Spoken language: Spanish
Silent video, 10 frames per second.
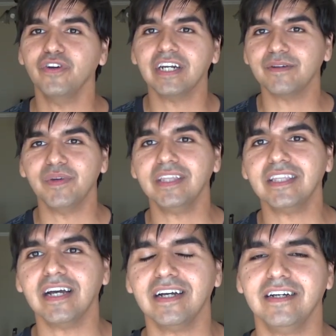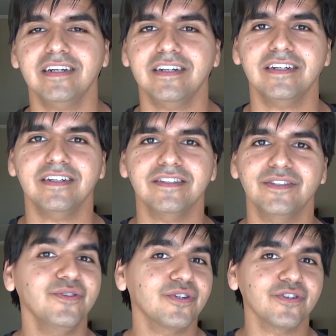fui rugbyista,
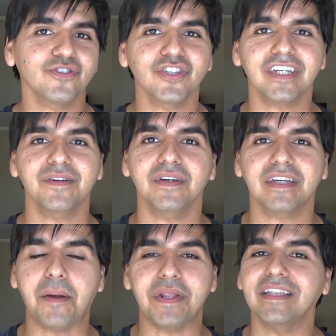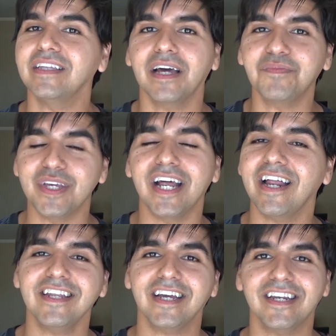debo reconocer que, aprendí a
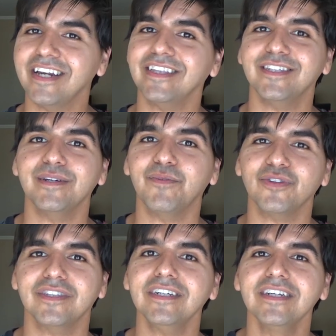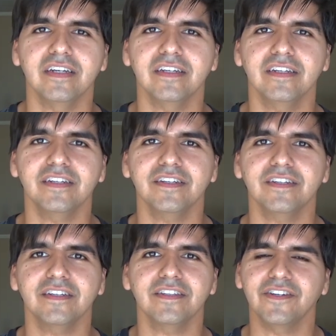admirar y a querer este deporte. de
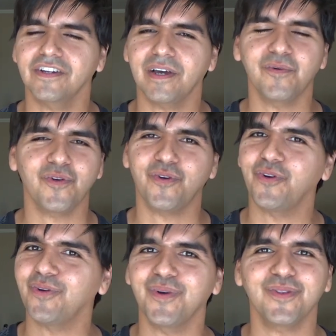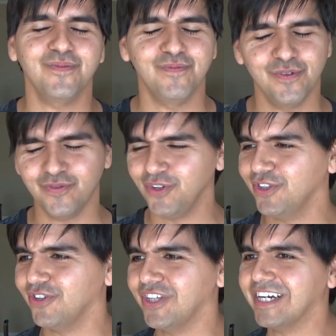verdad, voy con recuerdos muy
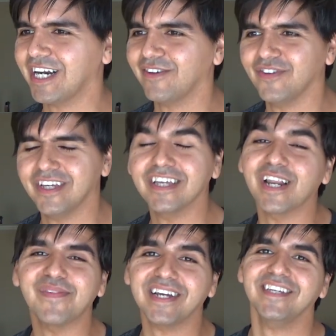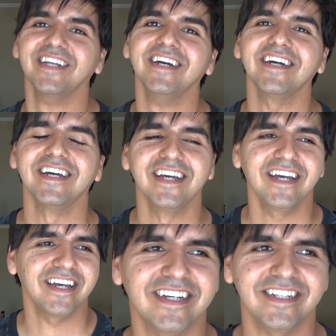bonitos del rugby y de la página.
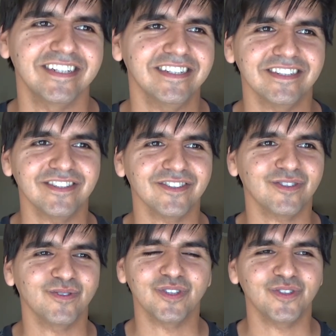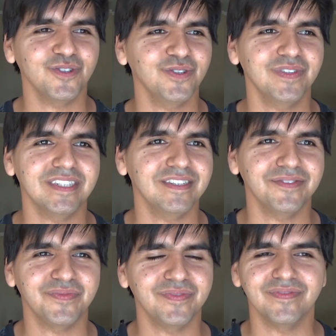sobre todo
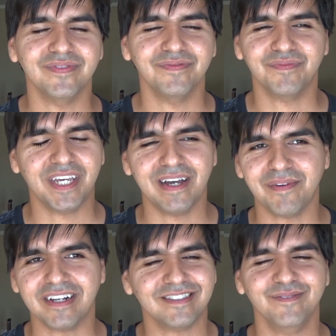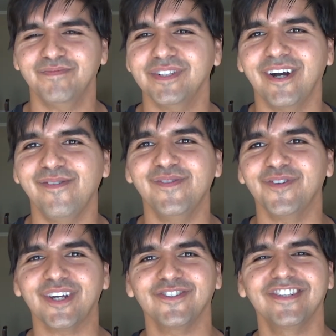me, queda para siempre grabado en mi
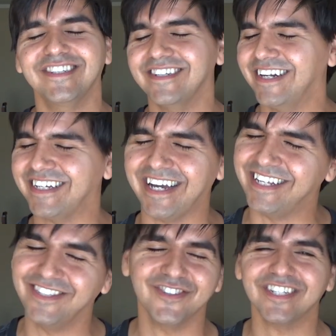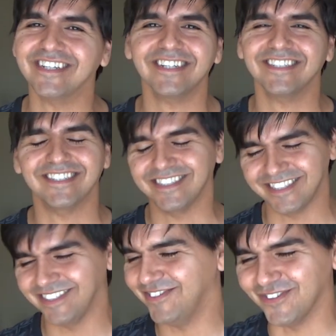corazón el cariño que,
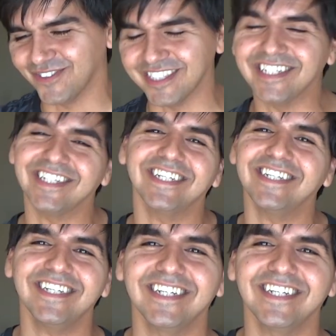sentí por ustedes.